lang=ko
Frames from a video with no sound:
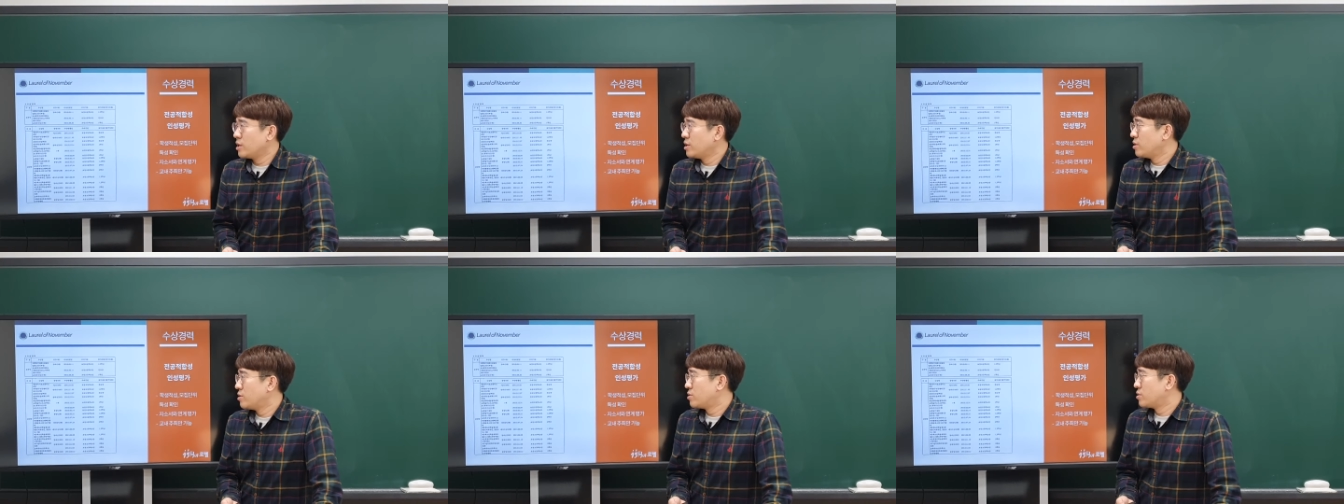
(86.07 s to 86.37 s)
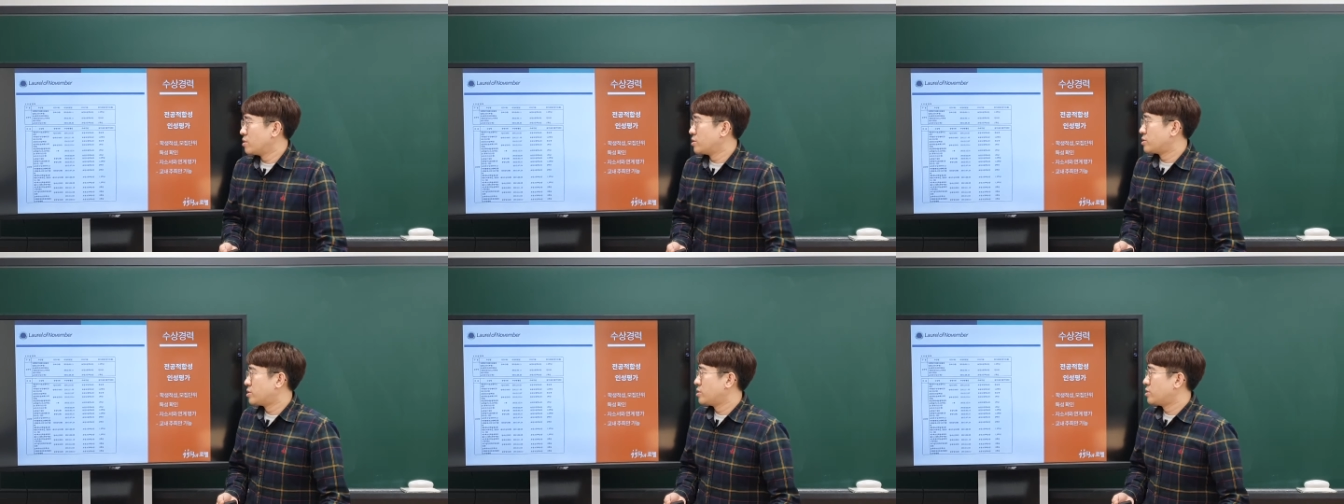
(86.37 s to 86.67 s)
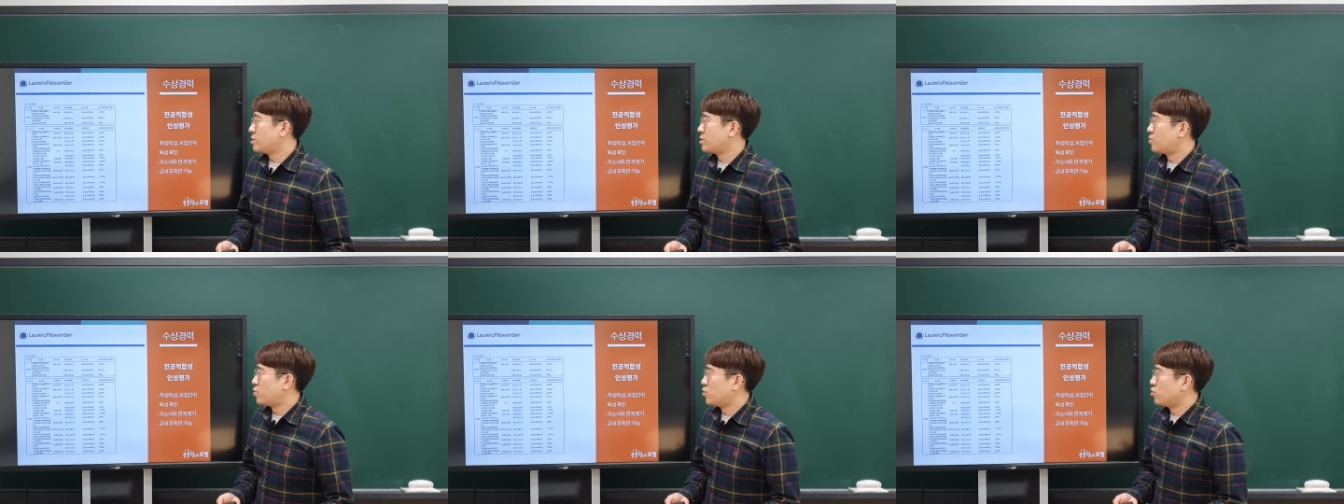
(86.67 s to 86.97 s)
이런
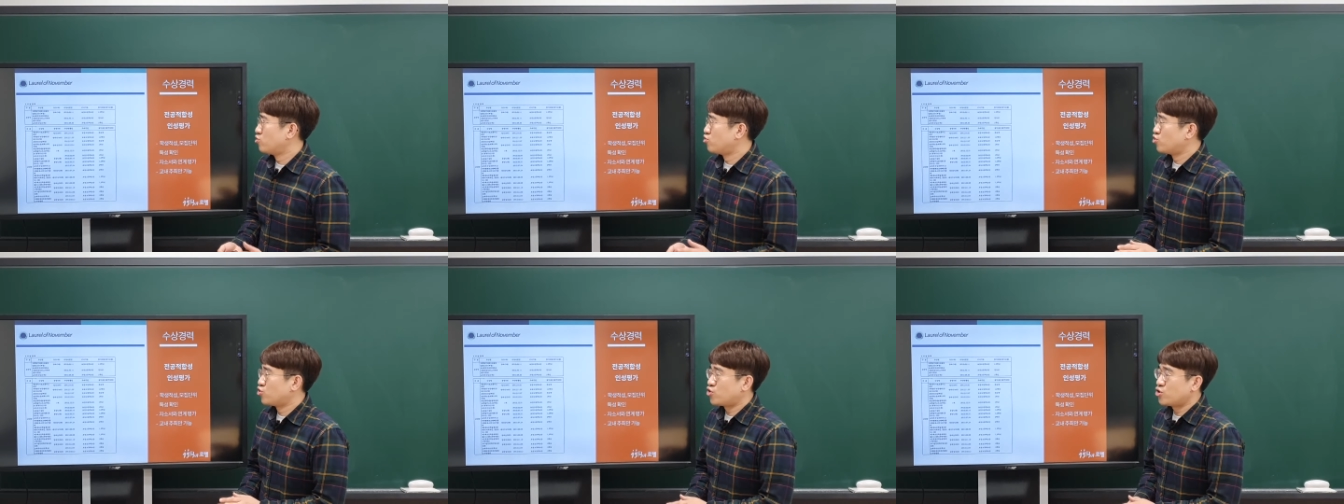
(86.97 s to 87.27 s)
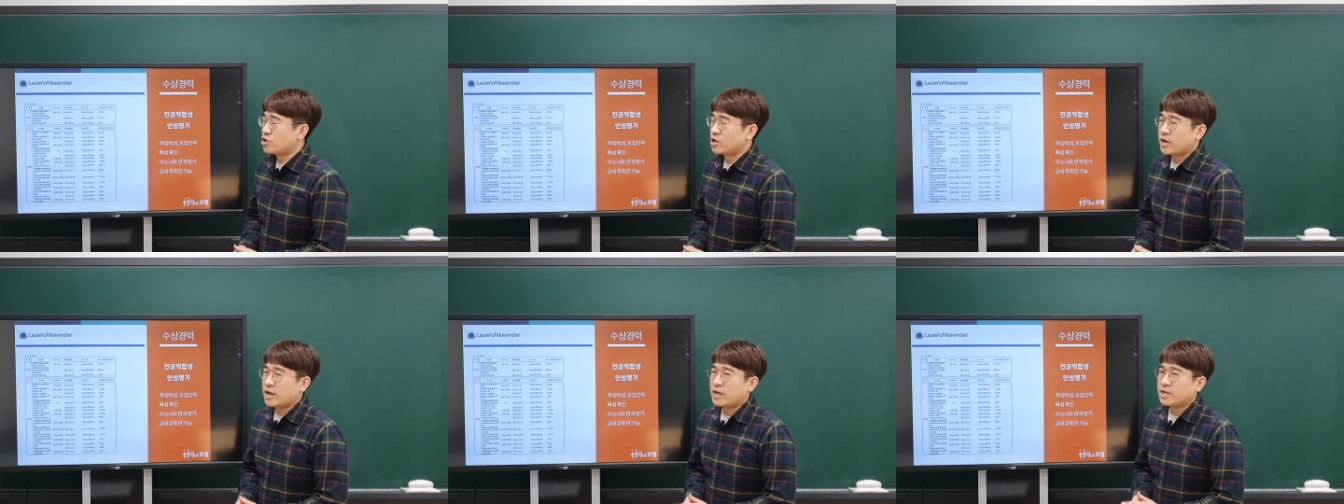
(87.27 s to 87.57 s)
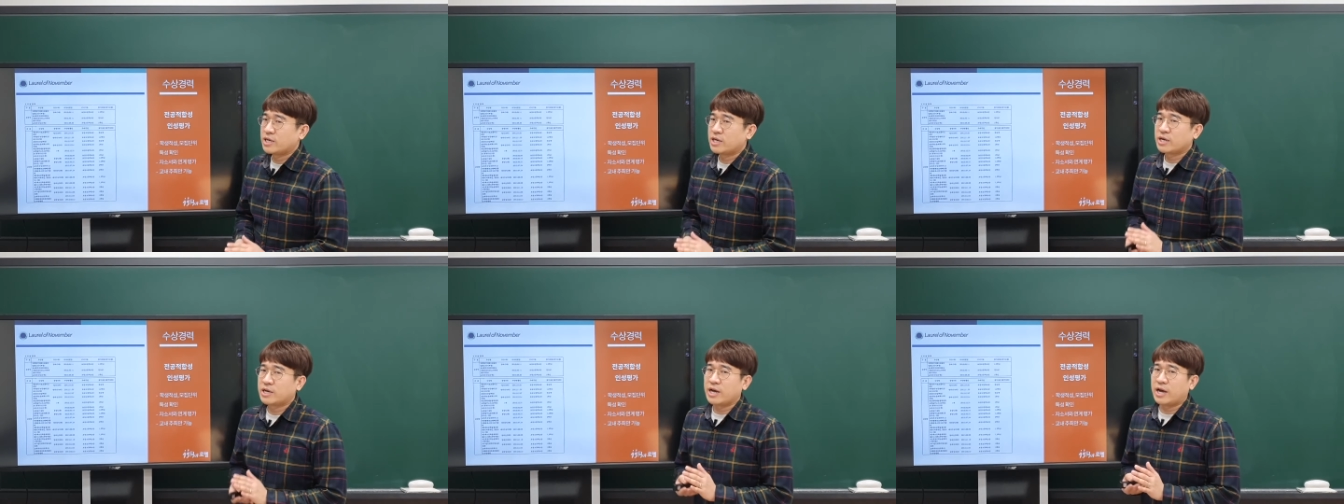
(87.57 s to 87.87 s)
것들을 보여줄 수 있는
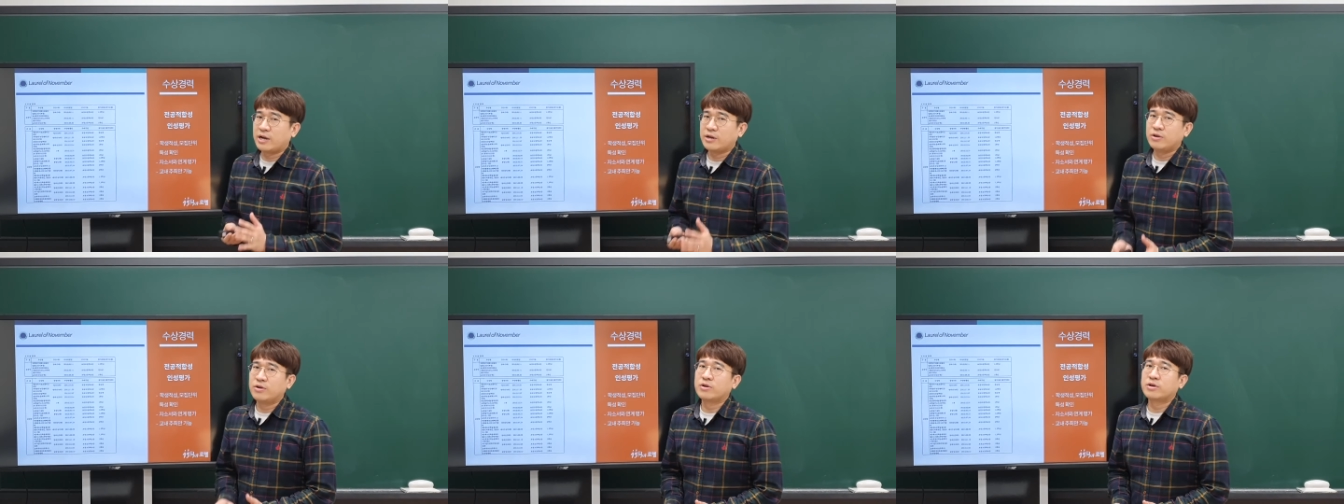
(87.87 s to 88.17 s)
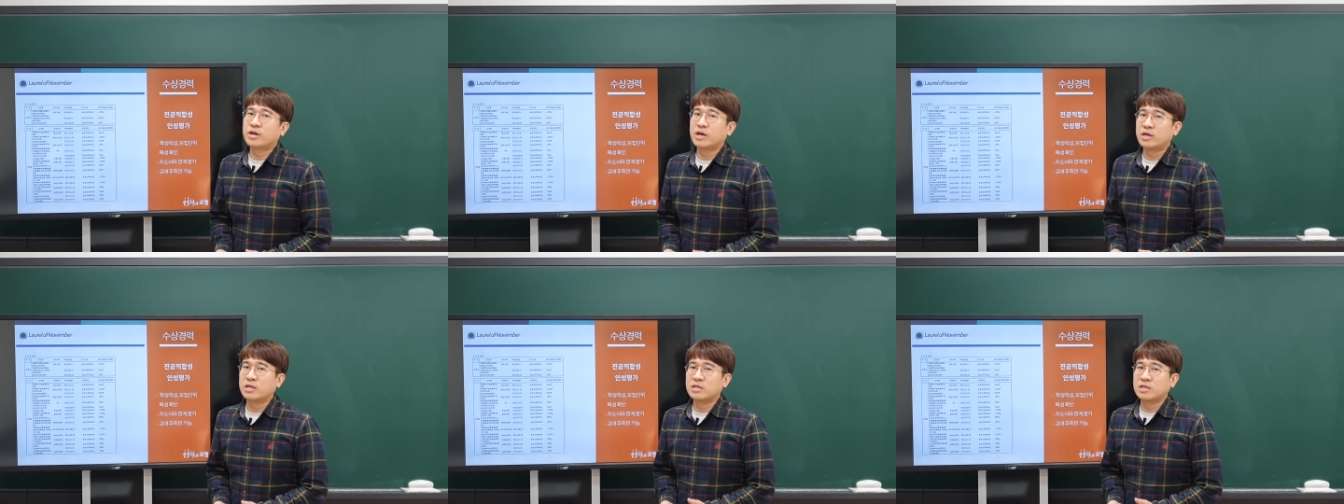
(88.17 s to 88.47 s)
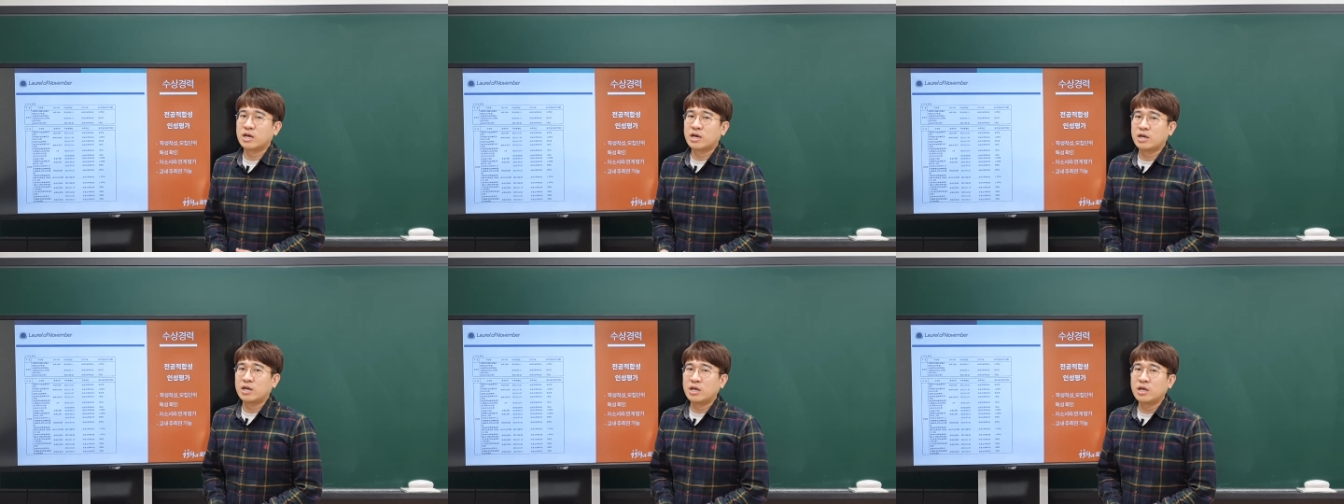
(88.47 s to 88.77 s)
가장 강력한
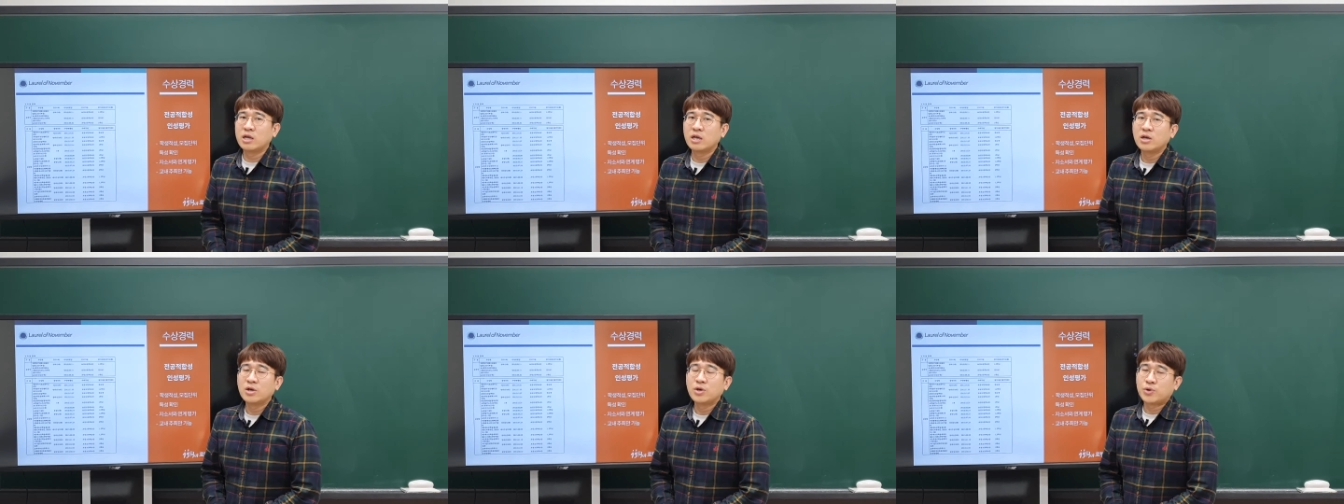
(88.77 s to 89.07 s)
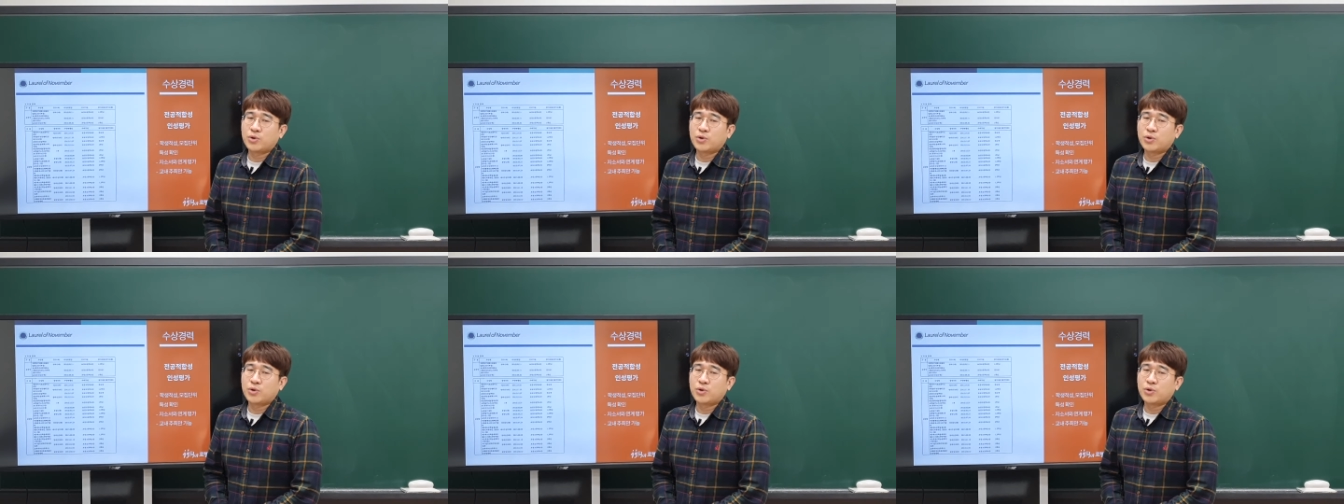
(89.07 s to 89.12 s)
상이